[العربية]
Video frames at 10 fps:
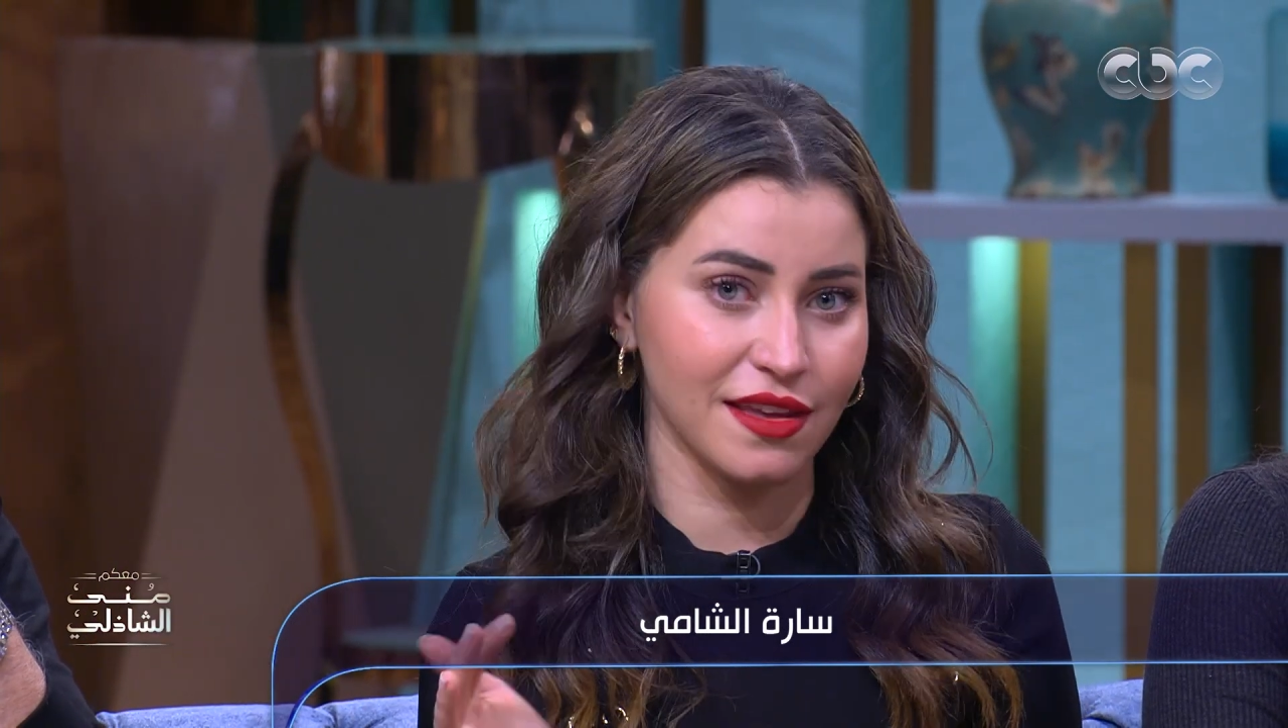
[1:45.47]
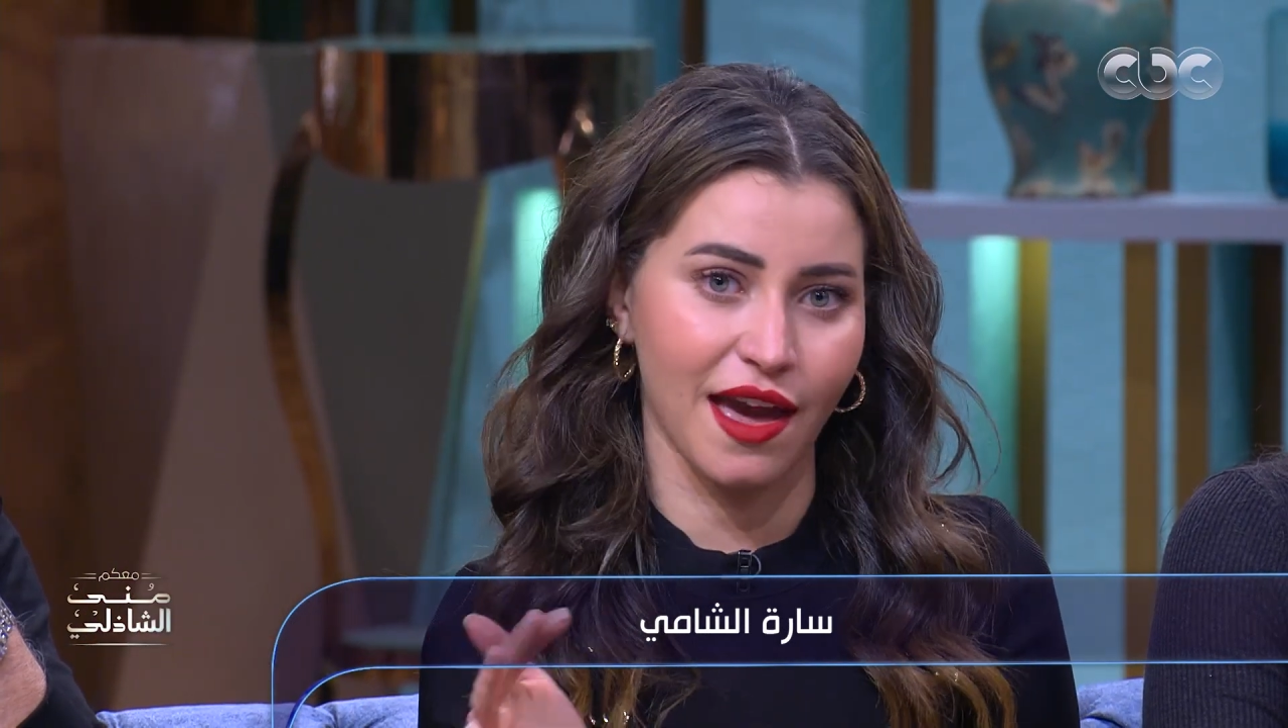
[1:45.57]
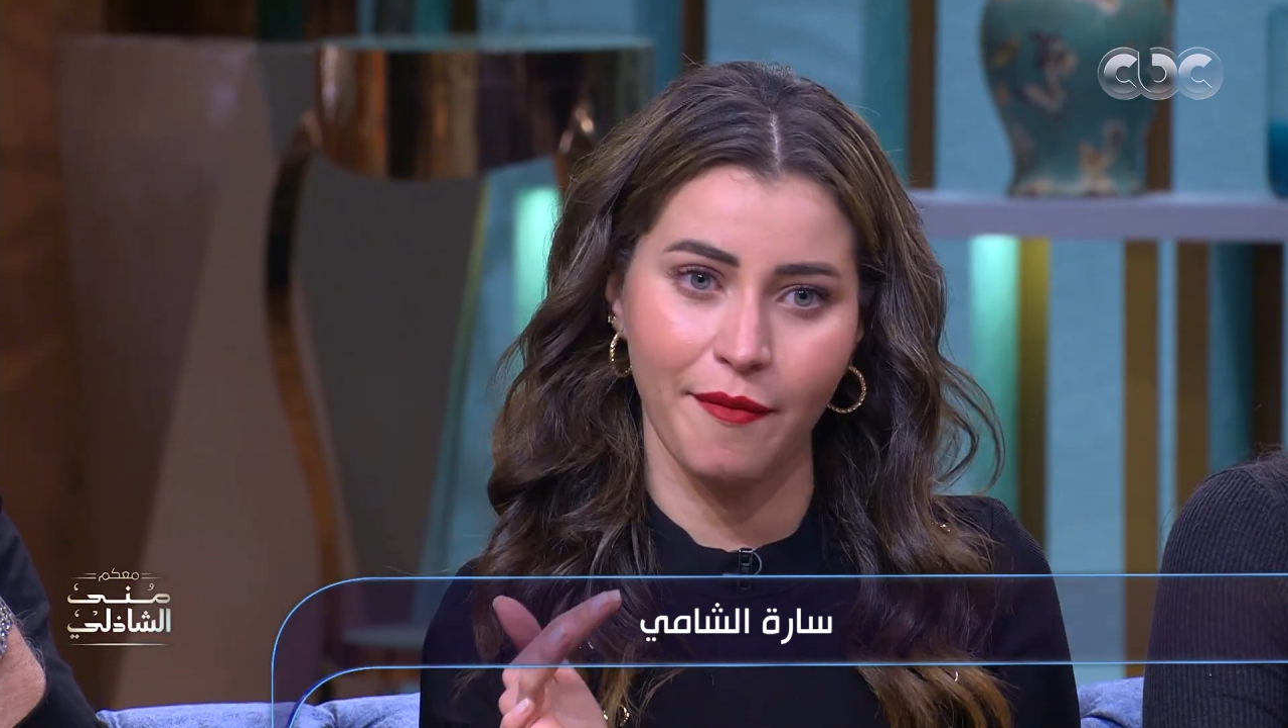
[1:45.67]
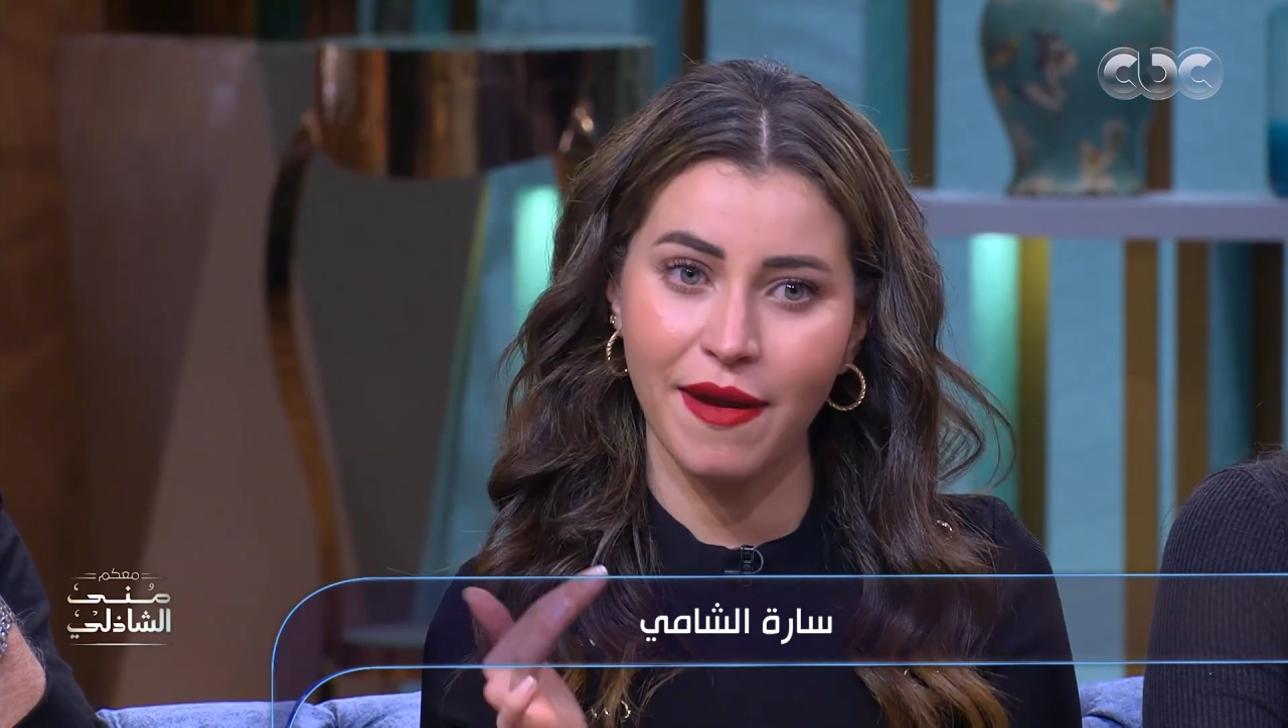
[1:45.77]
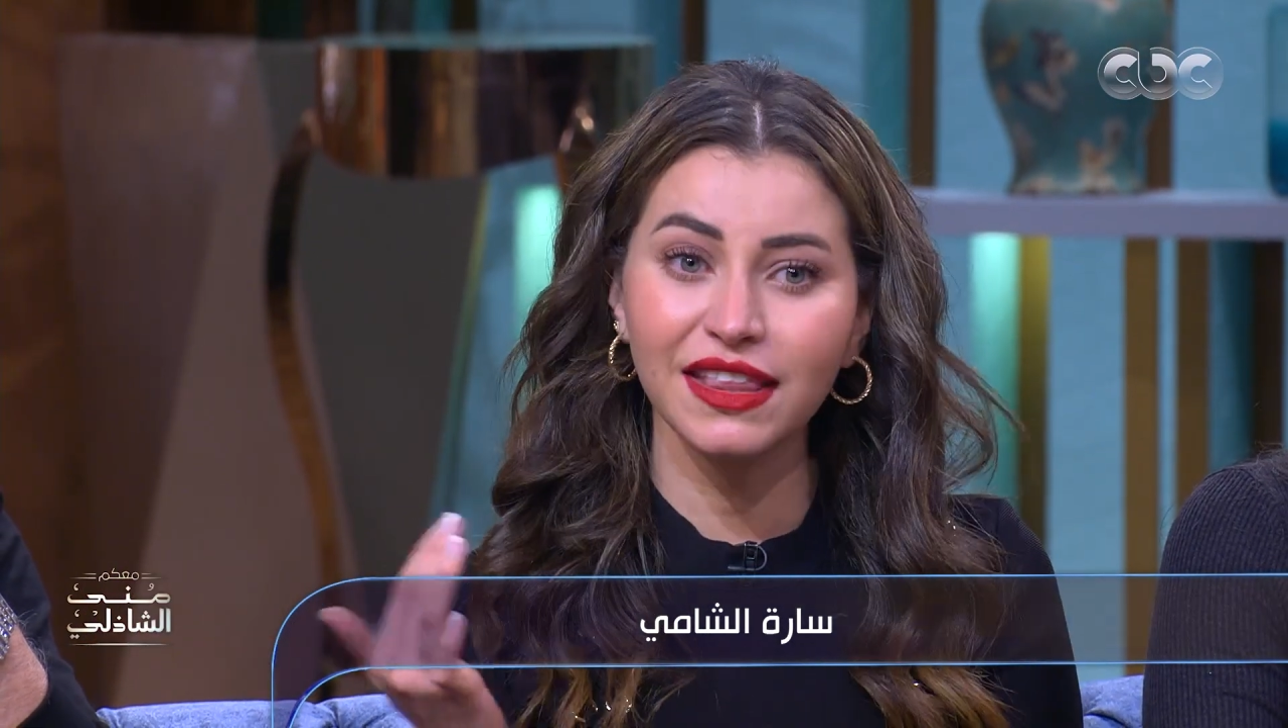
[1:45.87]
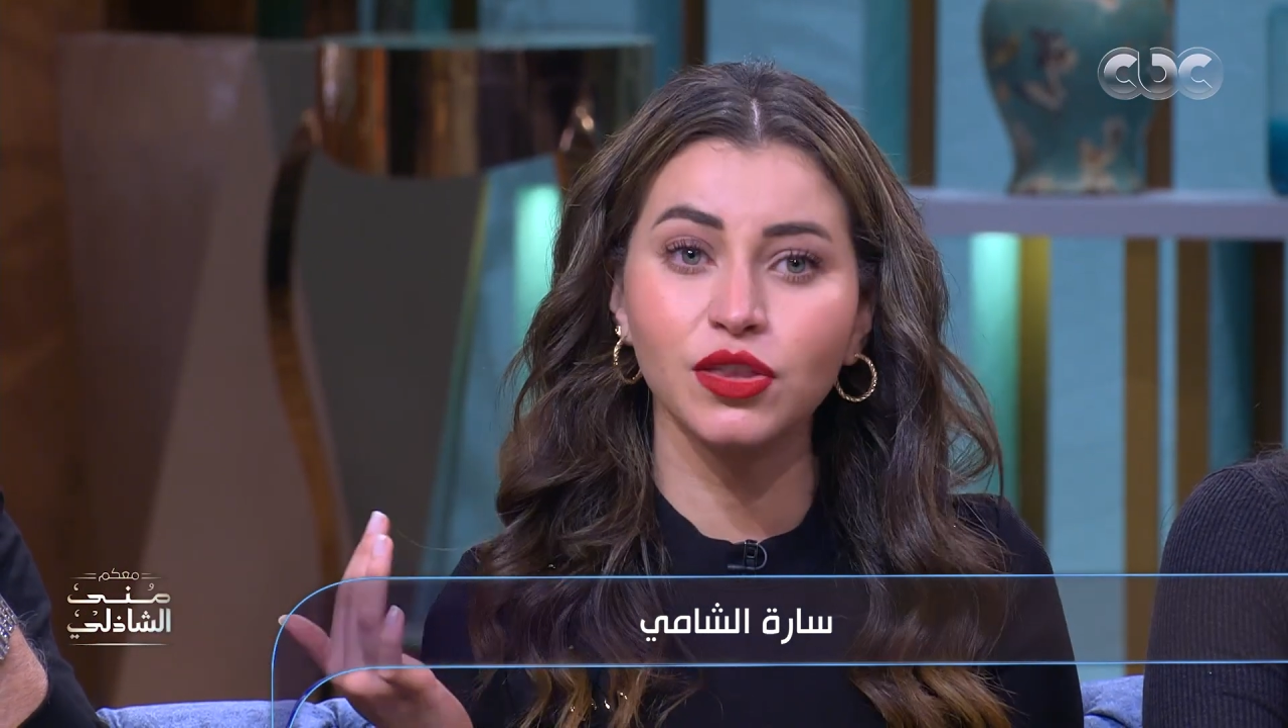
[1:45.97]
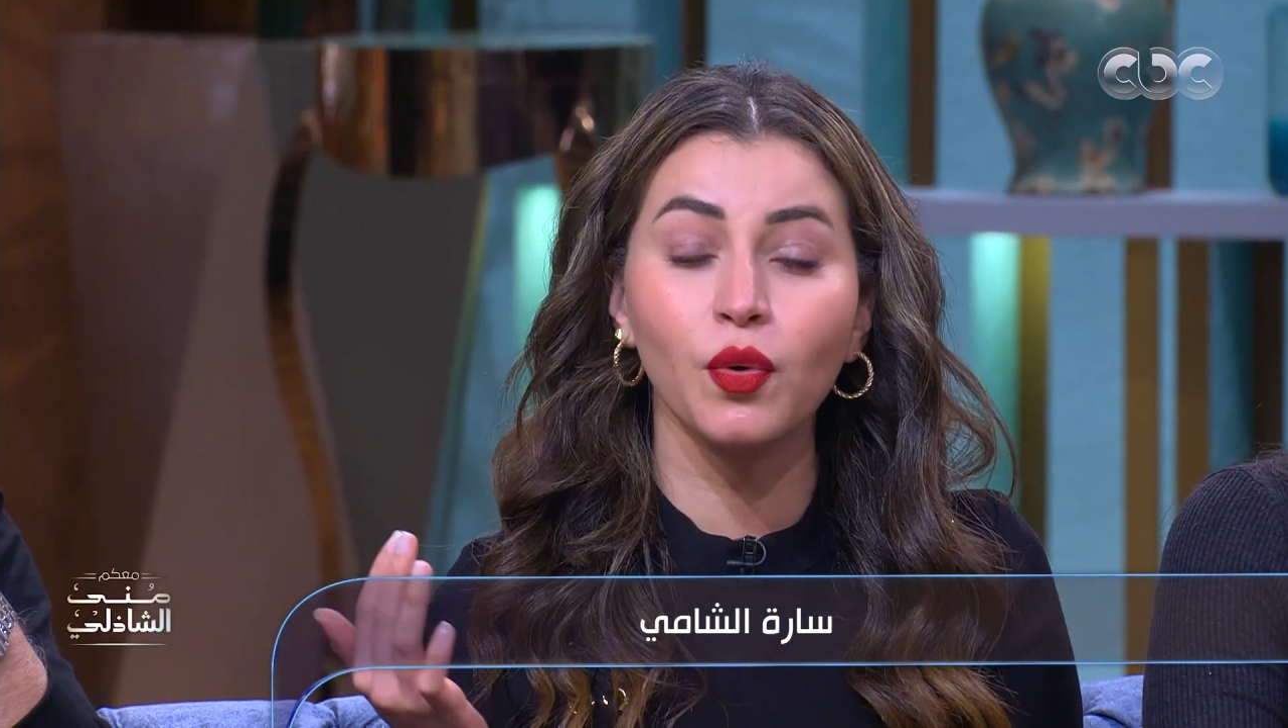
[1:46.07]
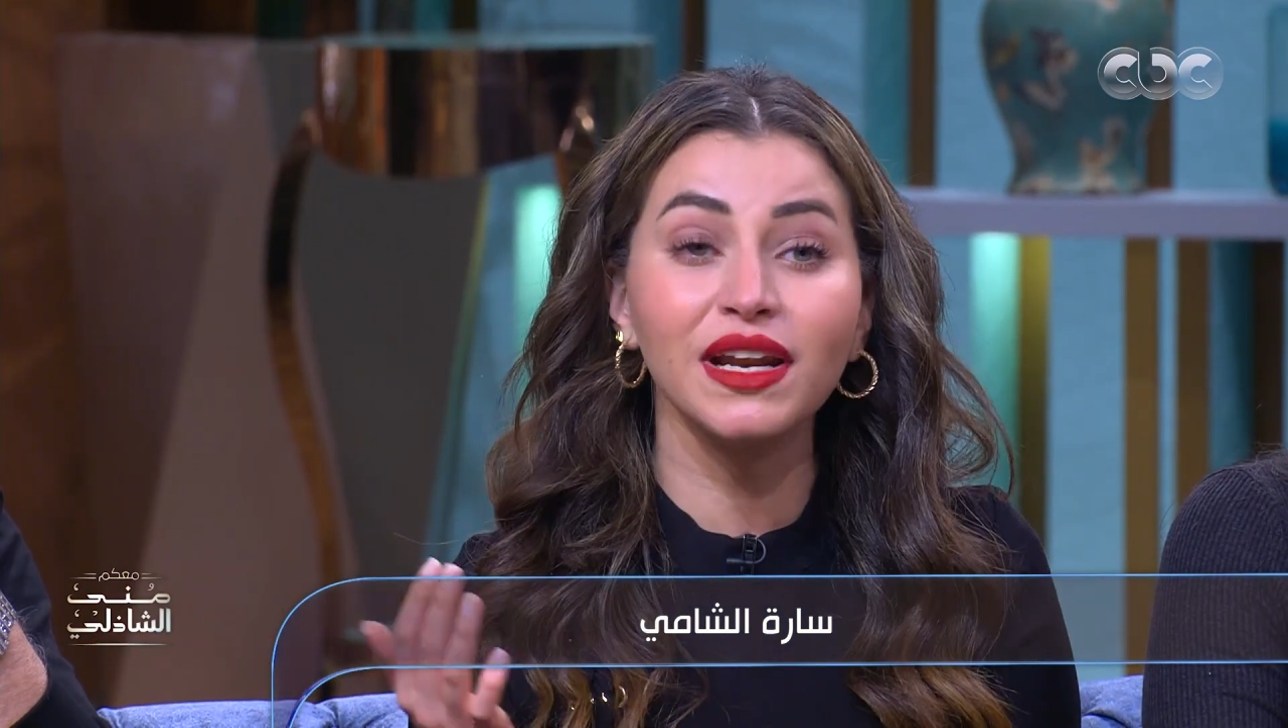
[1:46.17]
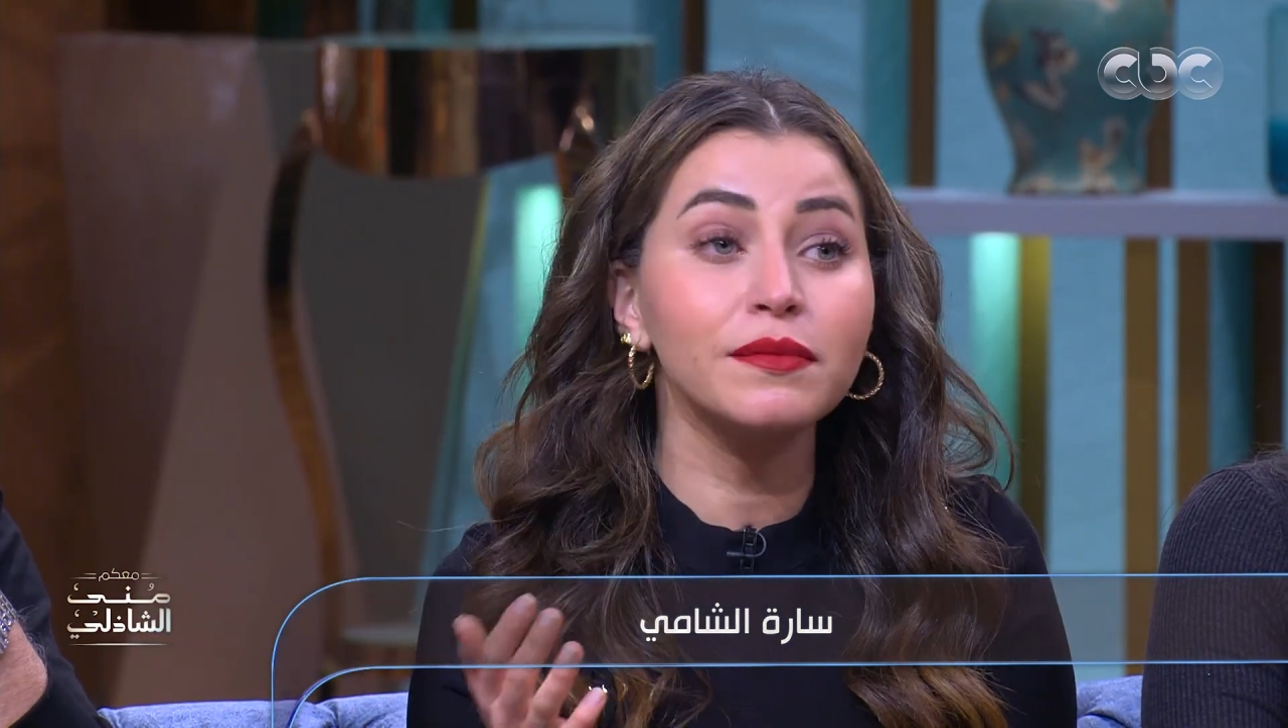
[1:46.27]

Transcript: يا بت وانا